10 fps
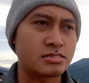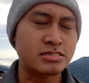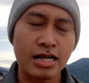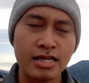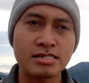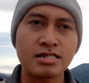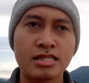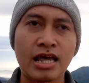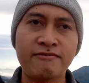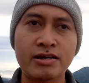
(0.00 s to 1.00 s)
cara yang
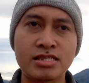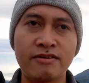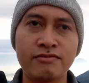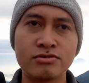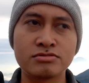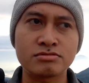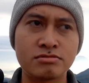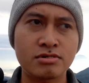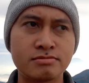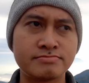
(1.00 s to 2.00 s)
sangat efektif
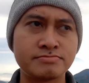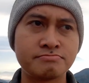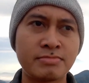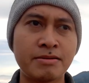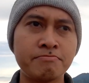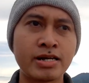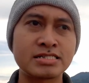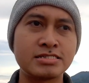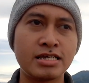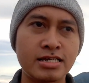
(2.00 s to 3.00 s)
untuk
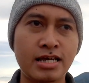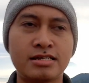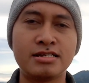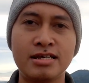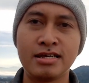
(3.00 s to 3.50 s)
membersihkan